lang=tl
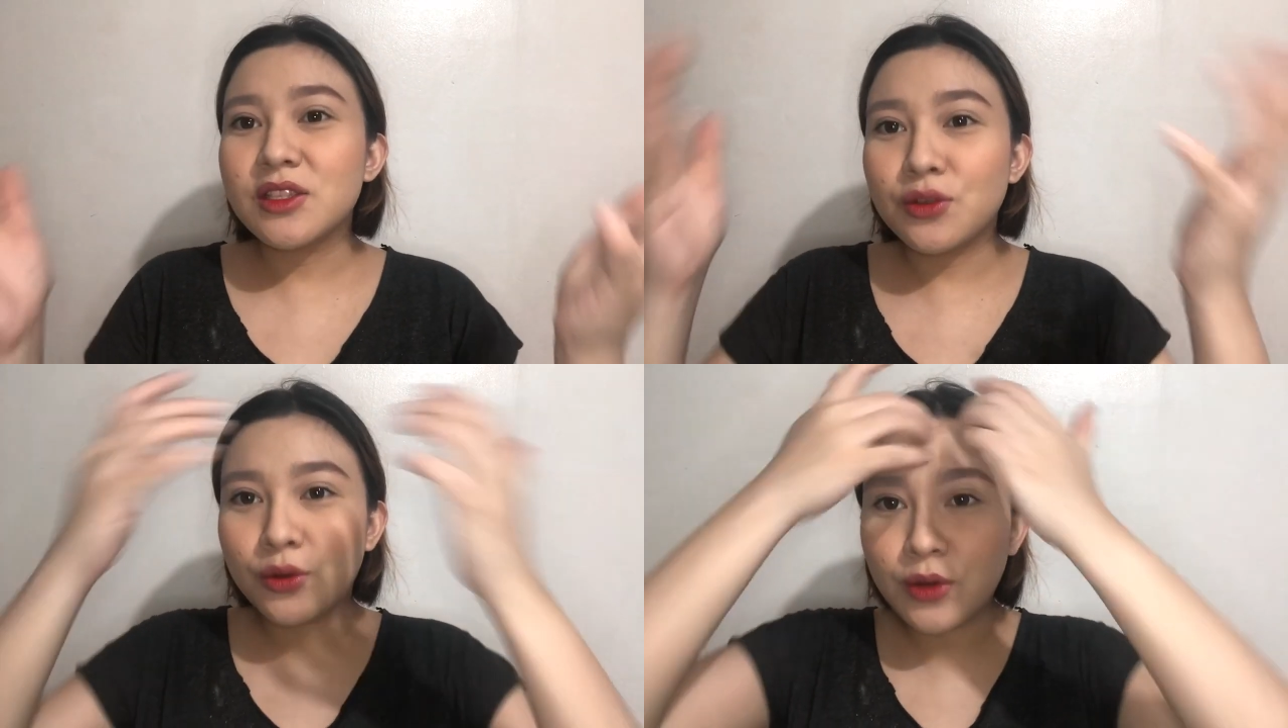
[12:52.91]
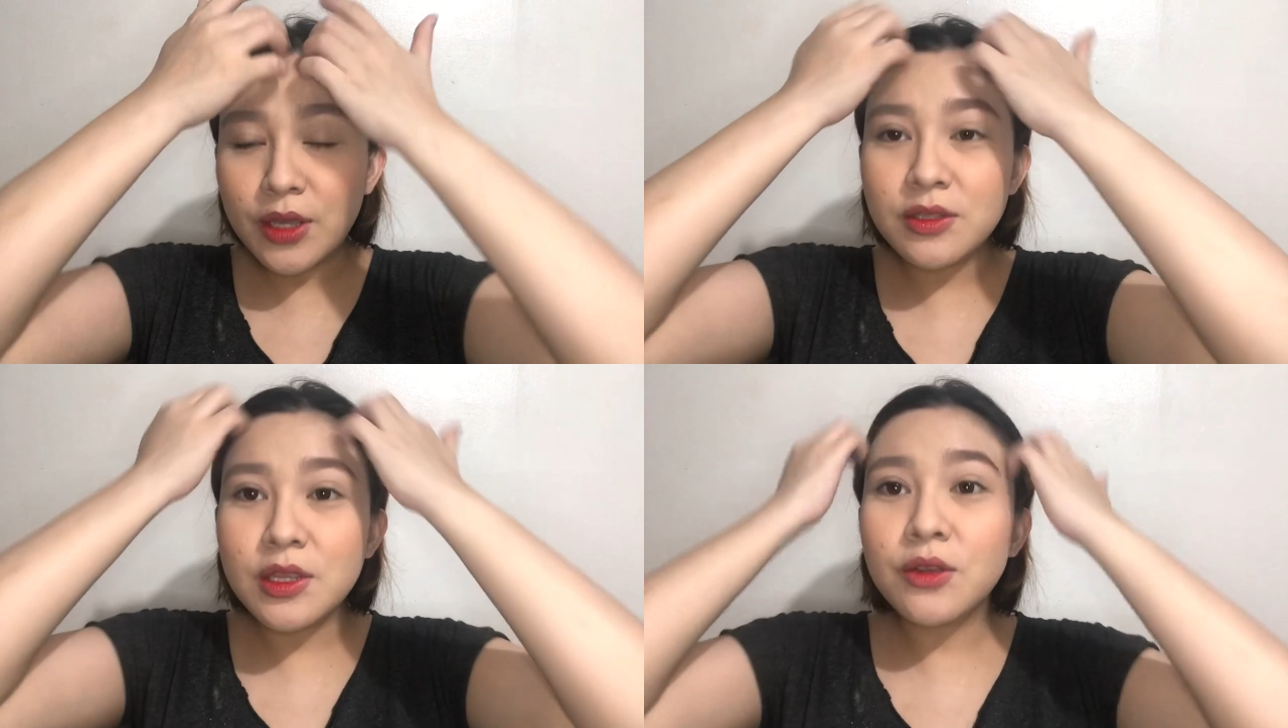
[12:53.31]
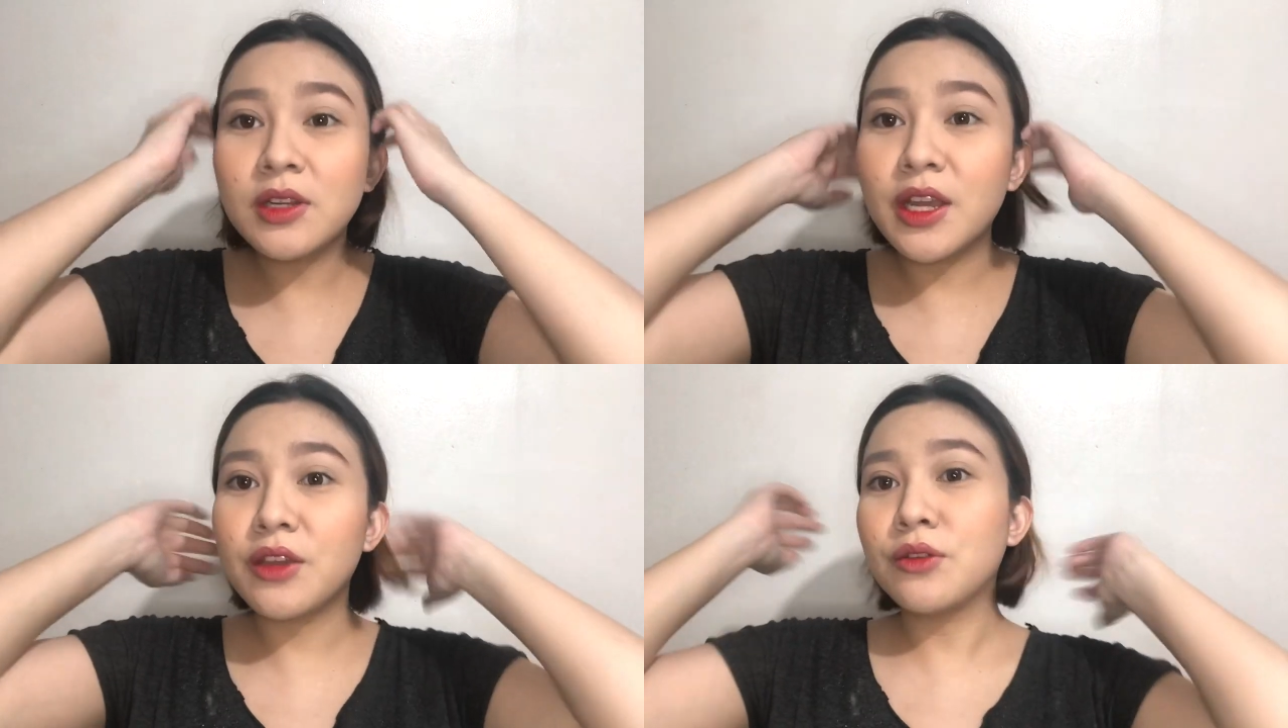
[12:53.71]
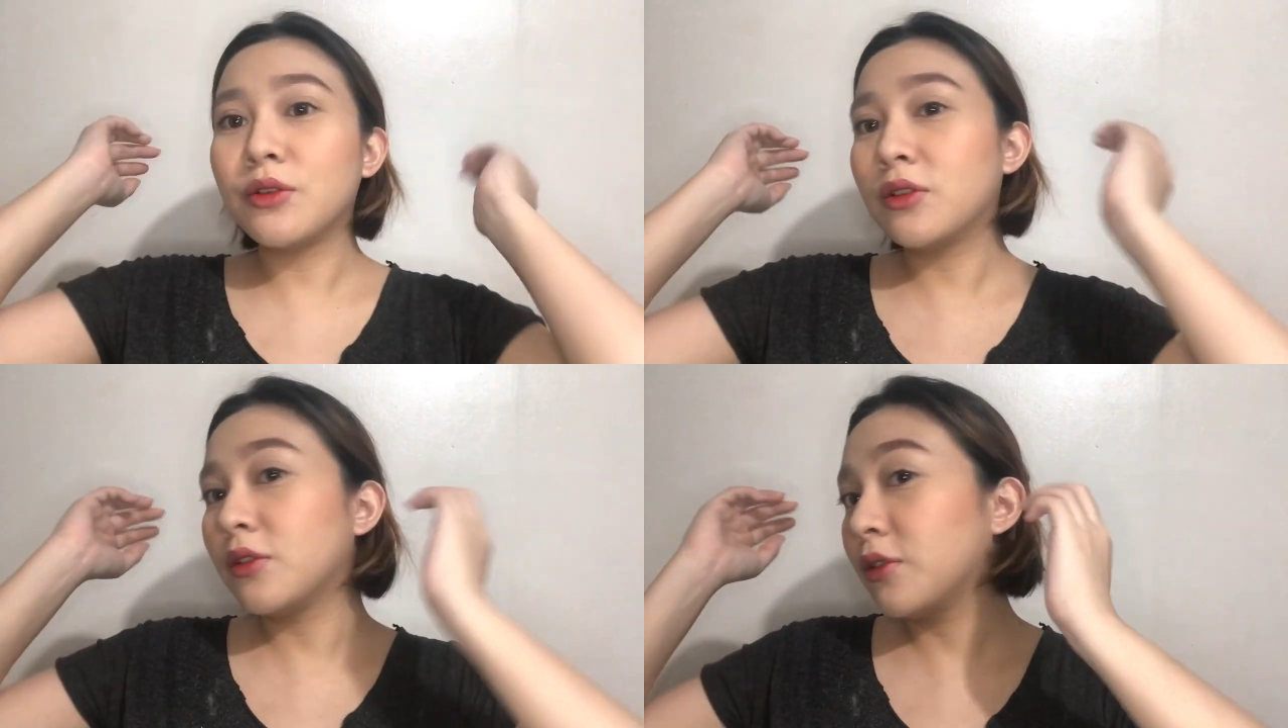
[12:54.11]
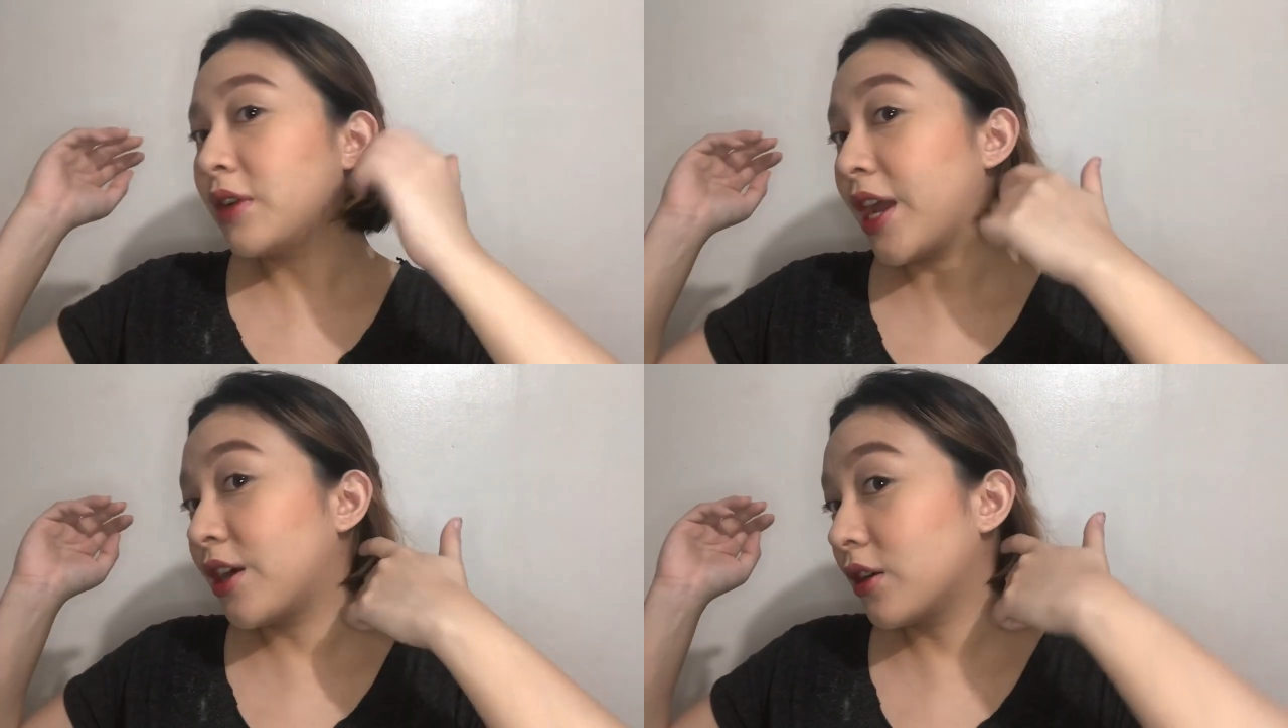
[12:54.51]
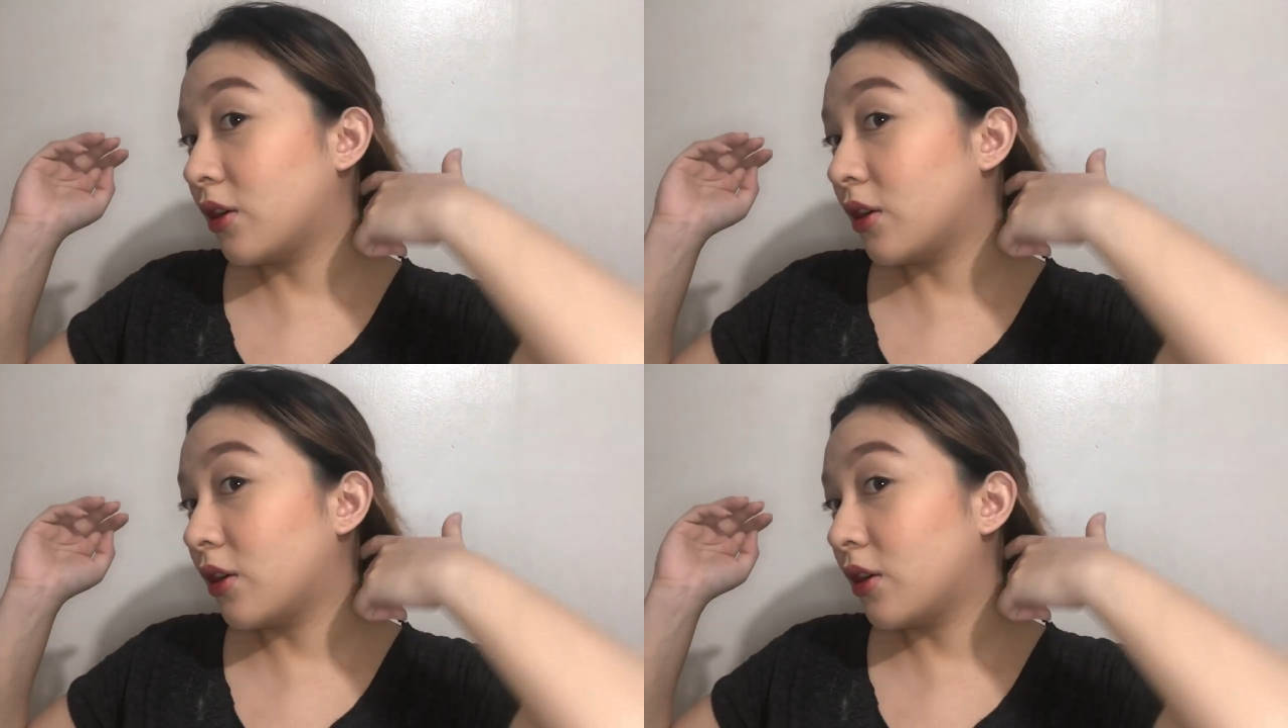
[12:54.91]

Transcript: So, ayusin ko lang yung hair